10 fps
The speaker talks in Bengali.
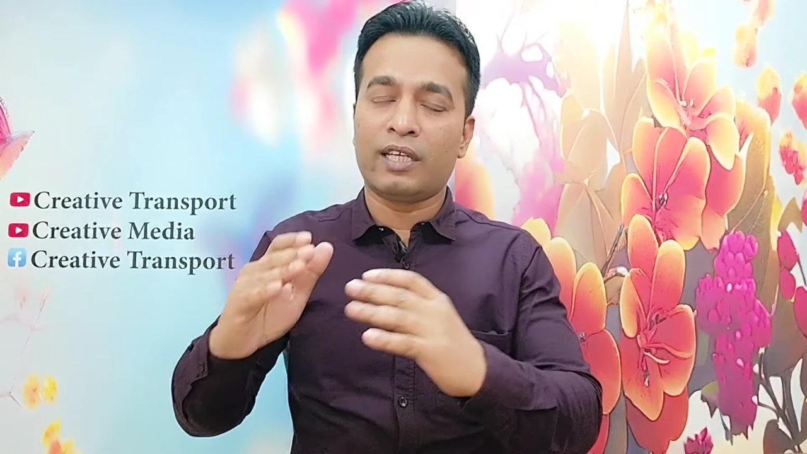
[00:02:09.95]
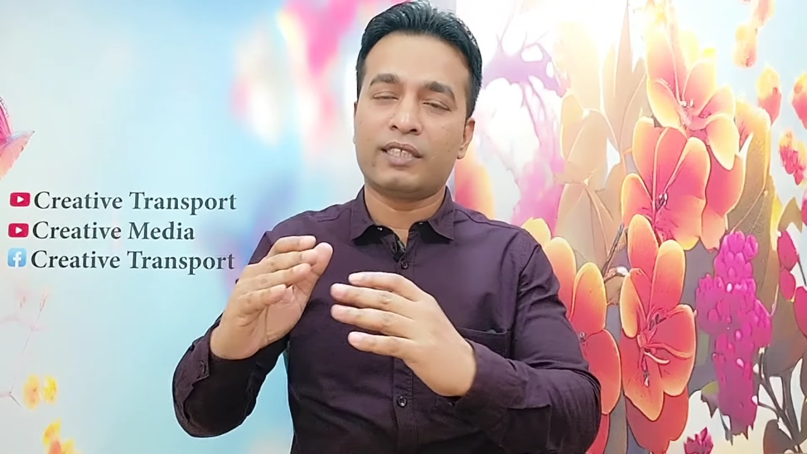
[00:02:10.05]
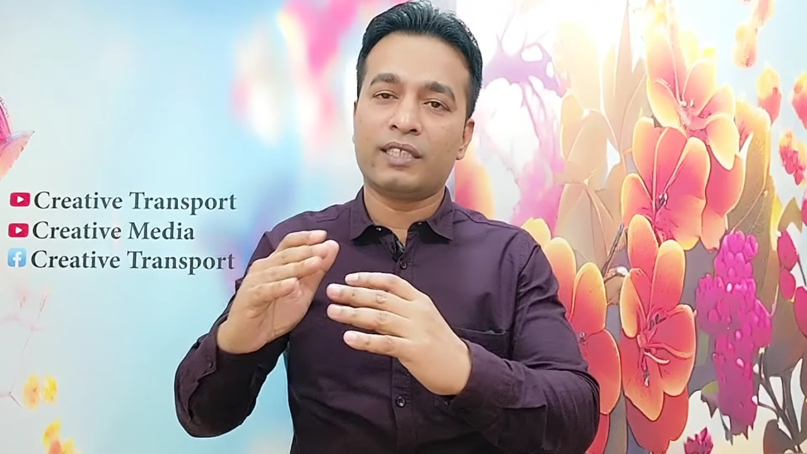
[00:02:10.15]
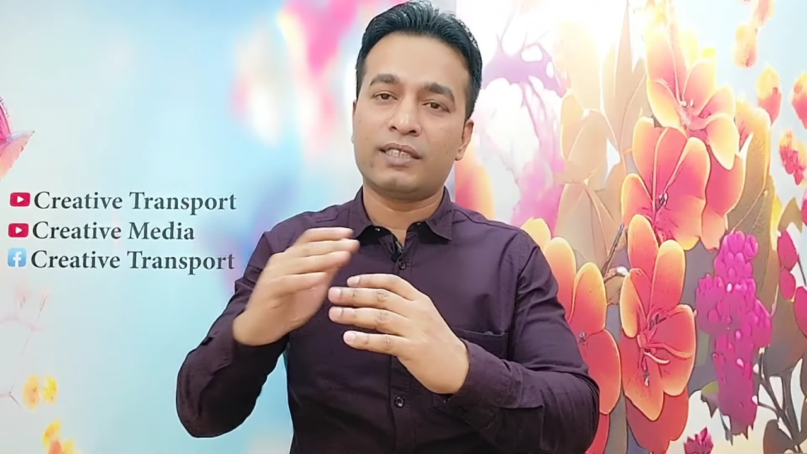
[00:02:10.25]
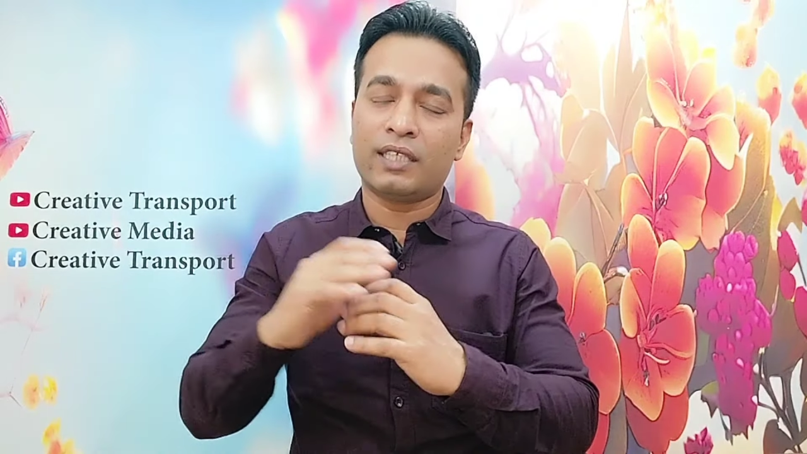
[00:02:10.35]

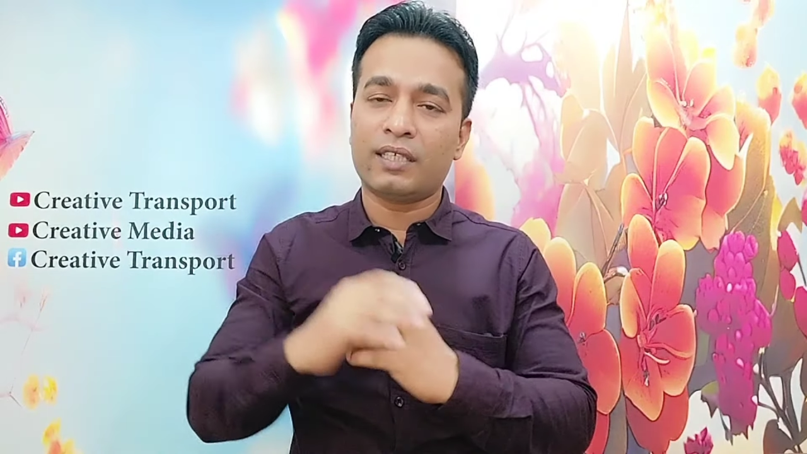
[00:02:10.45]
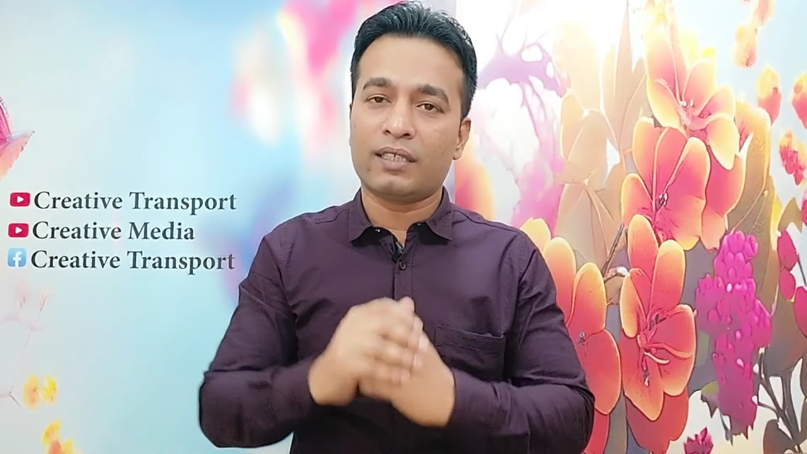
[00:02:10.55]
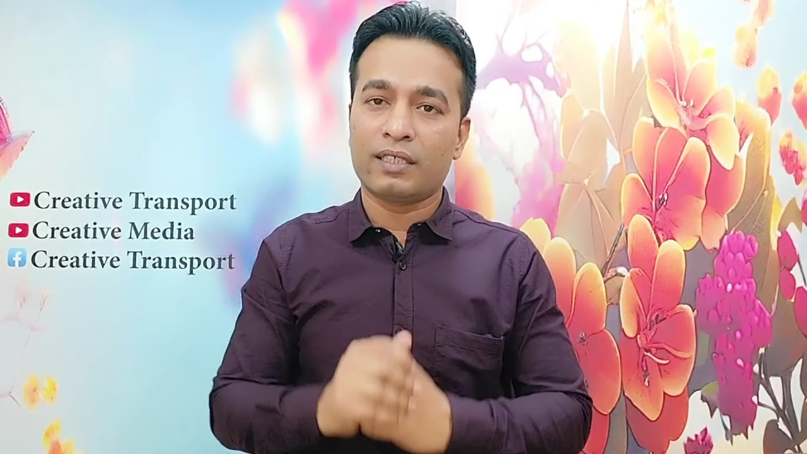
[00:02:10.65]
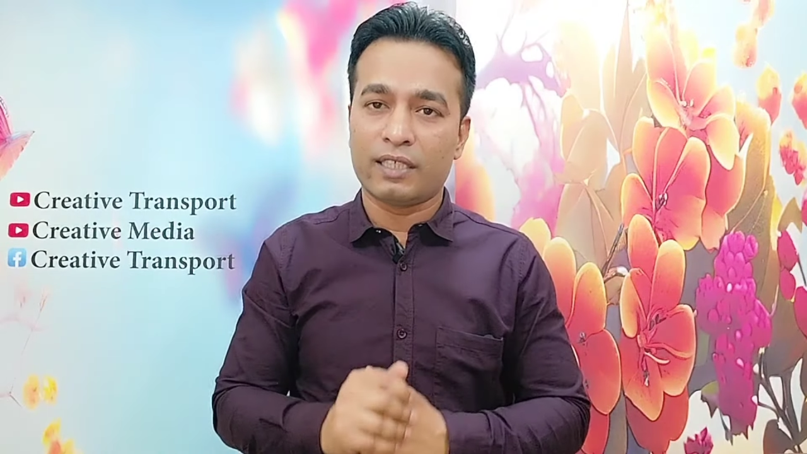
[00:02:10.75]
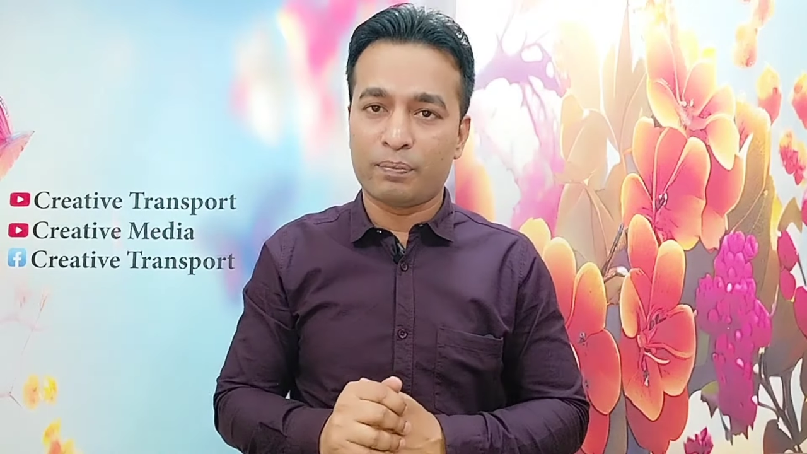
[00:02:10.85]
লাইসেন্সের
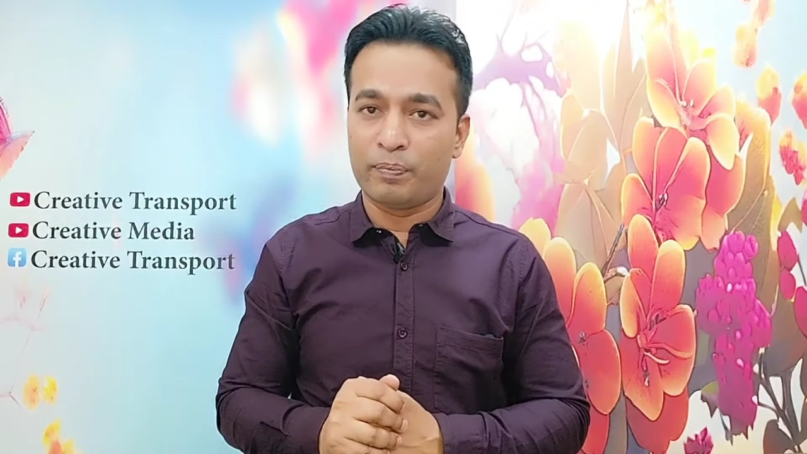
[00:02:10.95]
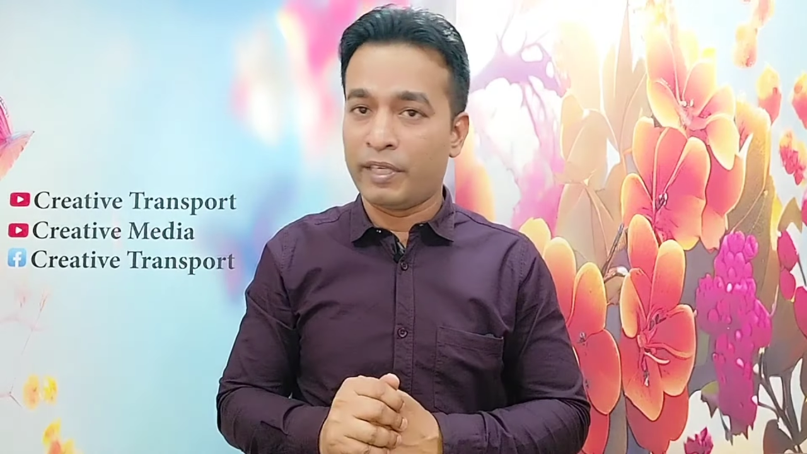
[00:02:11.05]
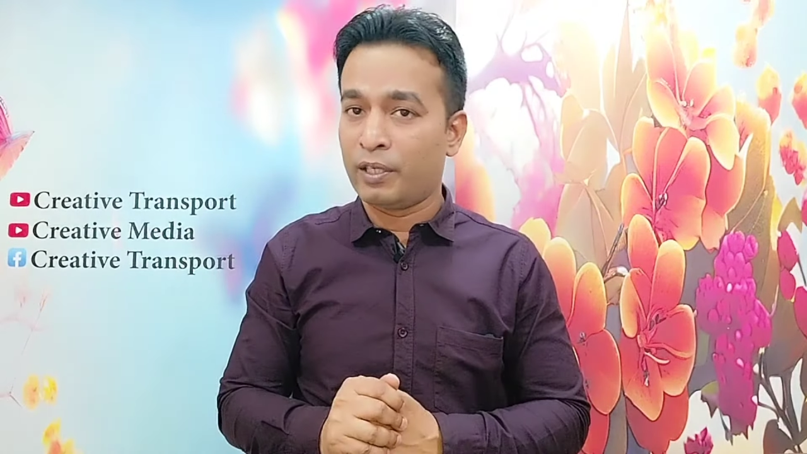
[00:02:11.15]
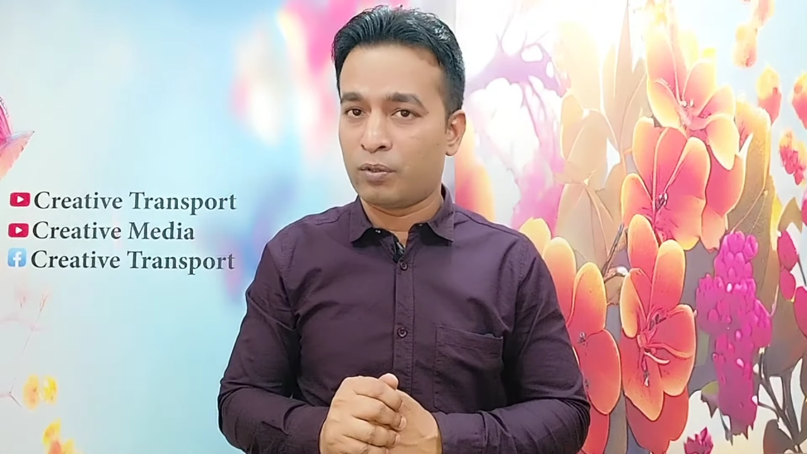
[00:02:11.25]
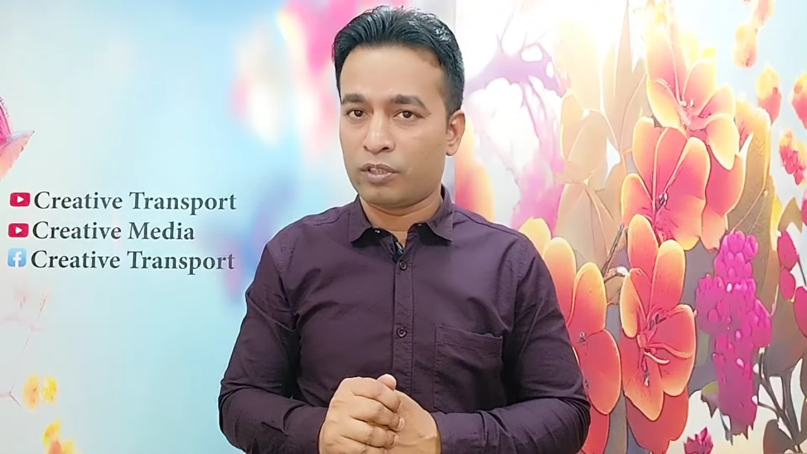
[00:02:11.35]

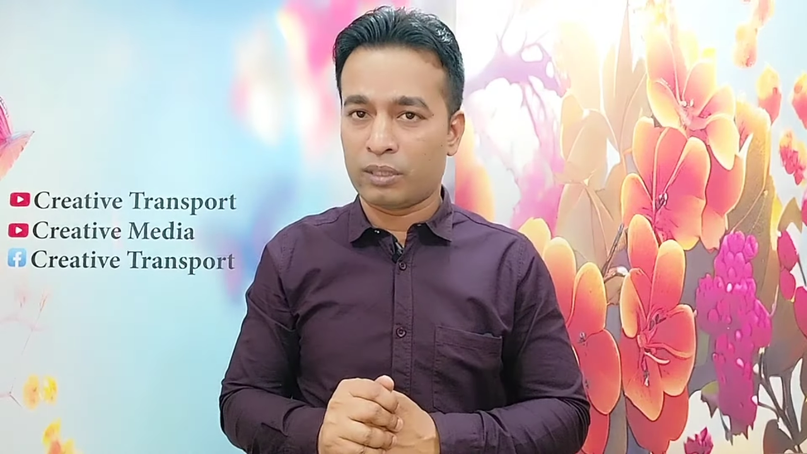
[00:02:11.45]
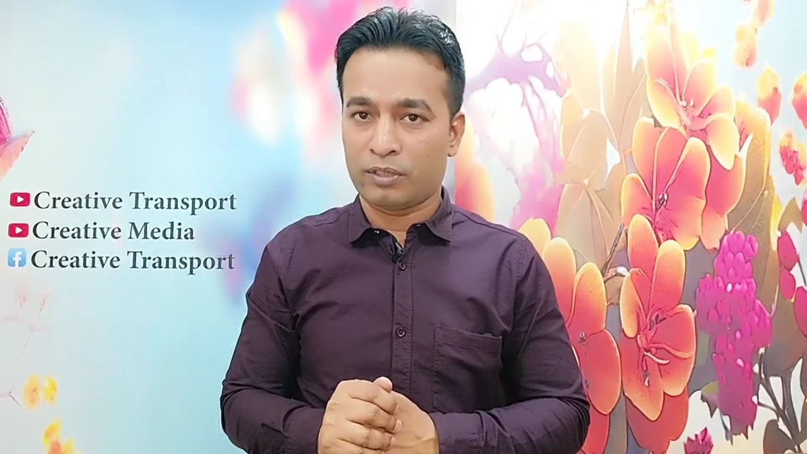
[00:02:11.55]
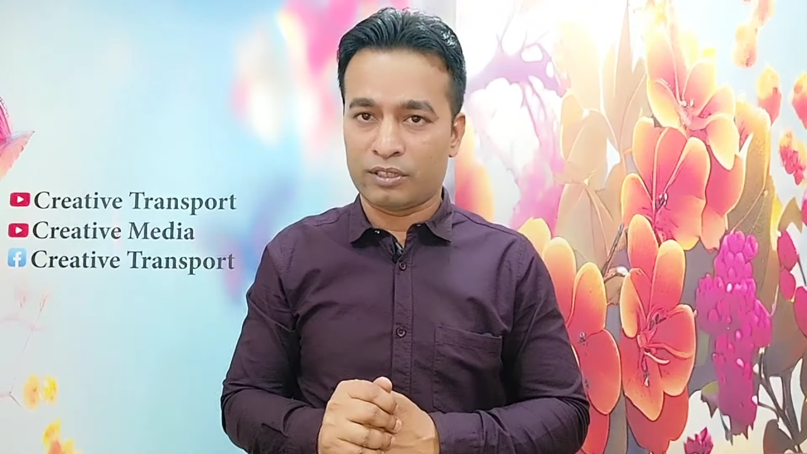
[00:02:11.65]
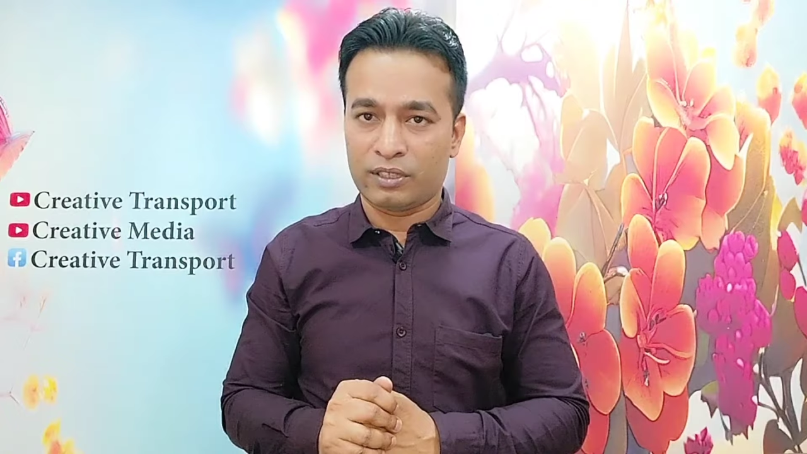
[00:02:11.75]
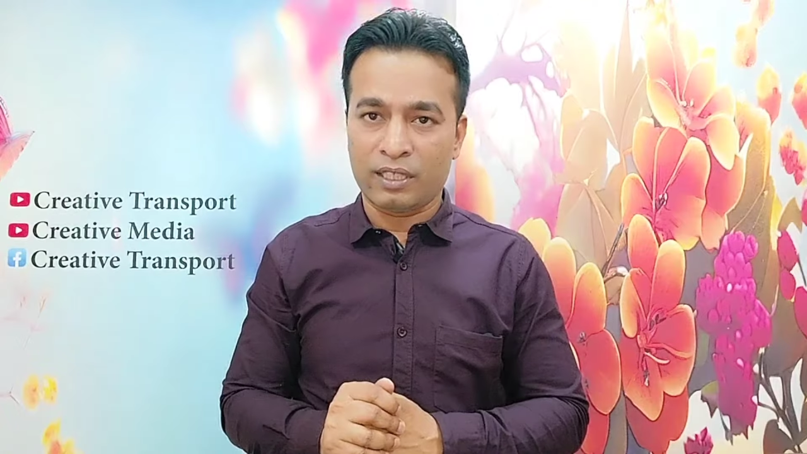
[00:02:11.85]
প্রিন্ট করতে
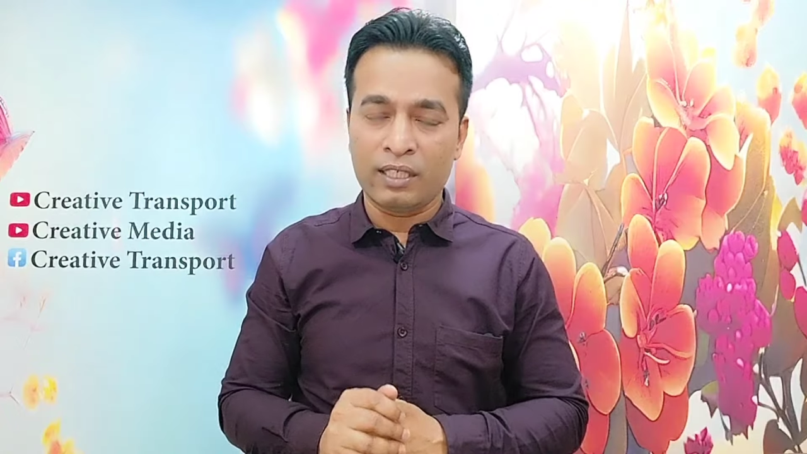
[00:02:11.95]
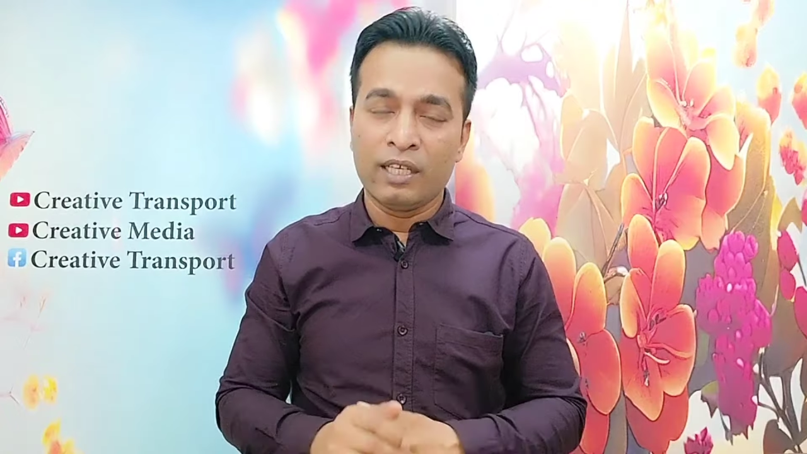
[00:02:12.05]
পারছে না